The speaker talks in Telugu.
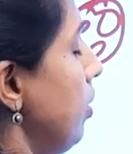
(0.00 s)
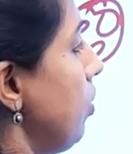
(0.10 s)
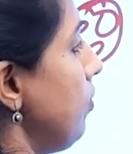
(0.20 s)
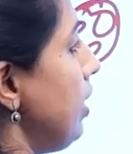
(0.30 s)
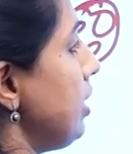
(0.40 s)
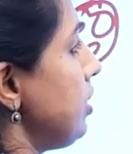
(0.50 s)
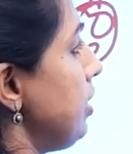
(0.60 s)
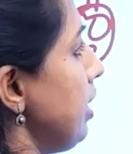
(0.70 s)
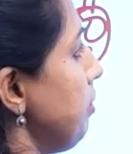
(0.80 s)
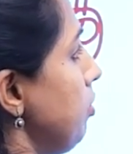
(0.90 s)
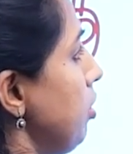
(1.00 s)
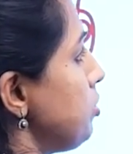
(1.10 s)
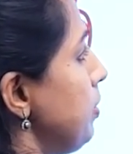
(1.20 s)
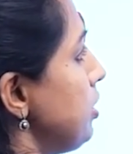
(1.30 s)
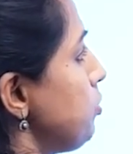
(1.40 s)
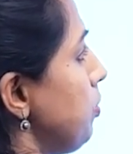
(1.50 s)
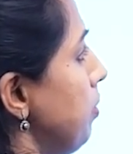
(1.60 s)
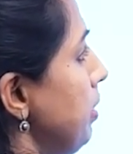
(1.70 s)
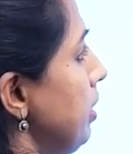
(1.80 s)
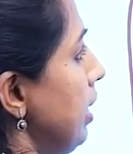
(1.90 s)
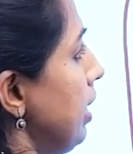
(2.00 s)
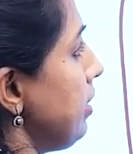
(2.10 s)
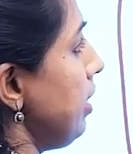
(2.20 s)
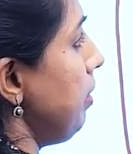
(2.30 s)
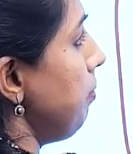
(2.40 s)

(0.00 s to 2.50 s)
ఓవిలేషన్ టైంలో హస్బెండ్ స్పర్మ్ ఇట్లా వెళ్తే